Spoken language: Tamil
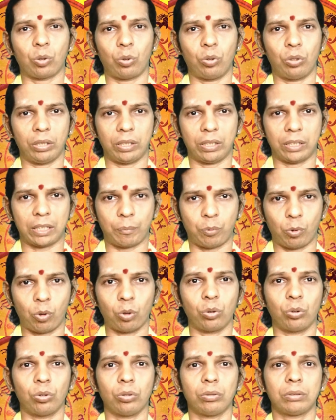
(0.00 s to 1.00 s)
சொல்லுகின்ற
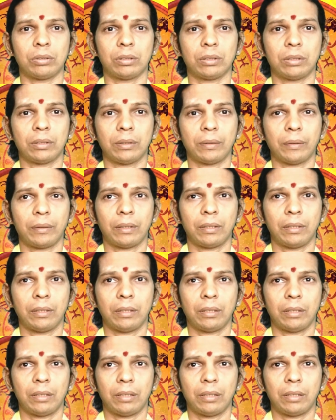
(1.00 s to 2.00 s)
போது
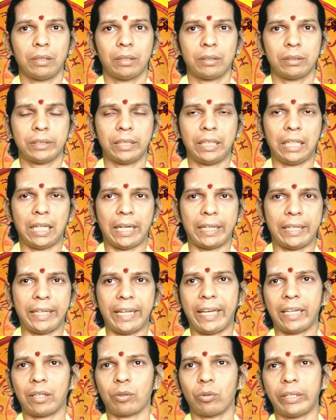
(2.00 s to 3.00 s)
சில
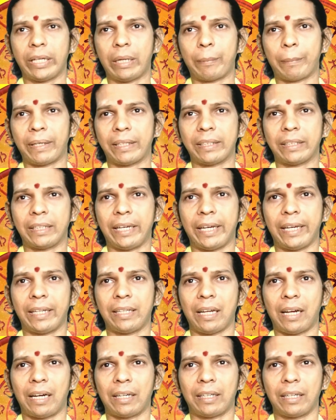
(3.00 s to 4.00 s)
நேர்களுடைய மனதிலே
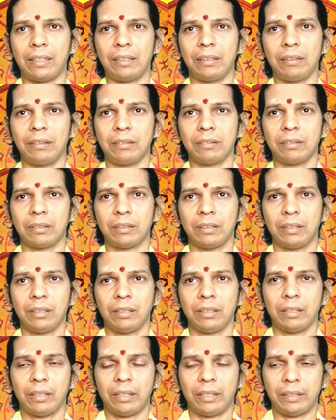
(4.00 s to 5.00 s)
நாங்கள்
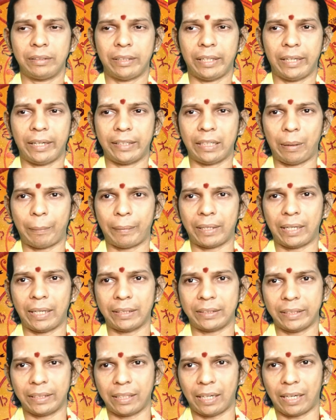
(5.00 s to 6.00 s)
இந்த
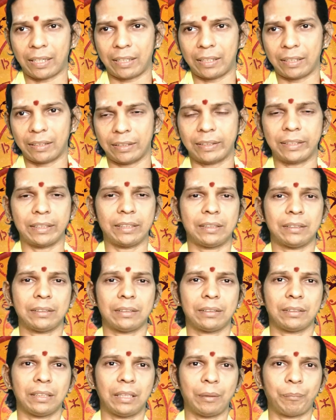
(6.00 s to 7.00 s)
இடவராசிக்காரர்களுக்கு
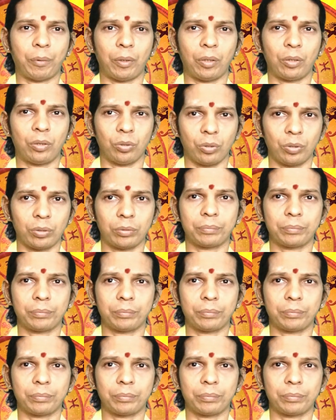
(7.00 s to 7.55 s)
இப்பொழுது